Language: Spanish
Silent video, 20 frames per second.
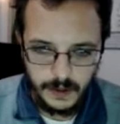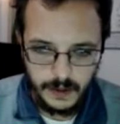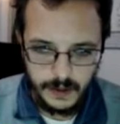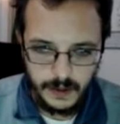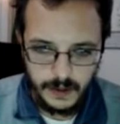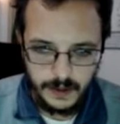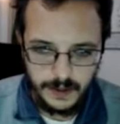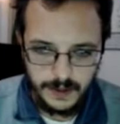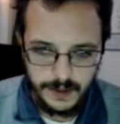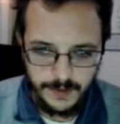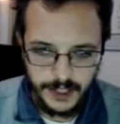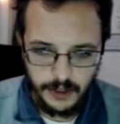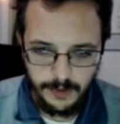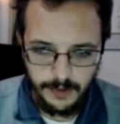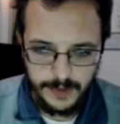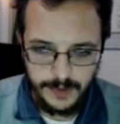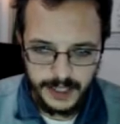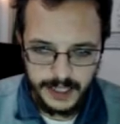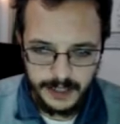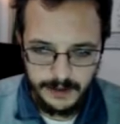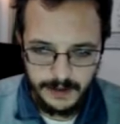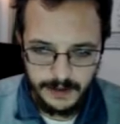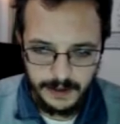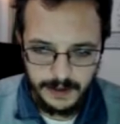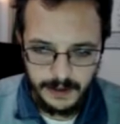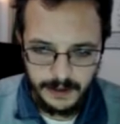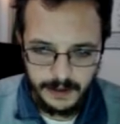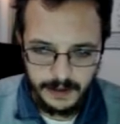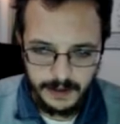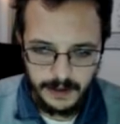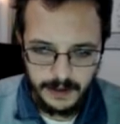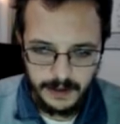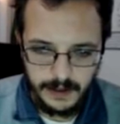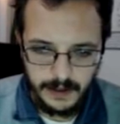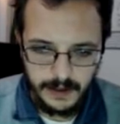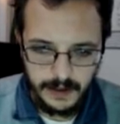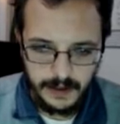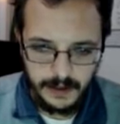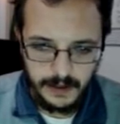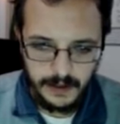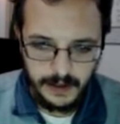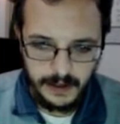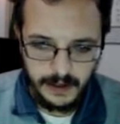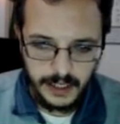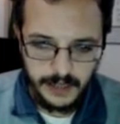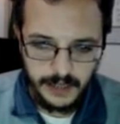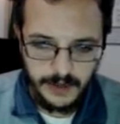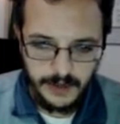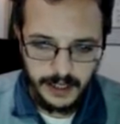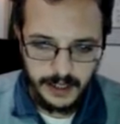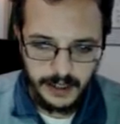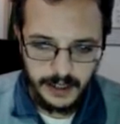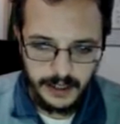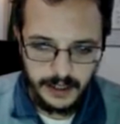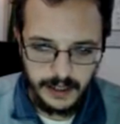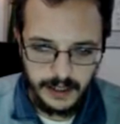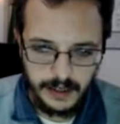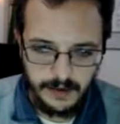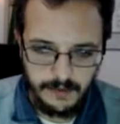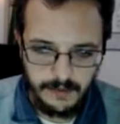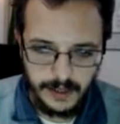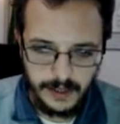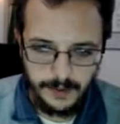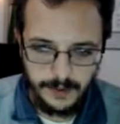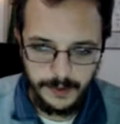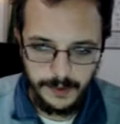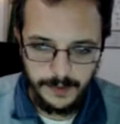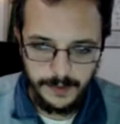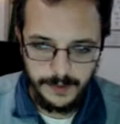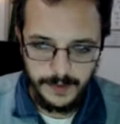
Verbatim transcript: se me complicaba. Ahí va, vamos.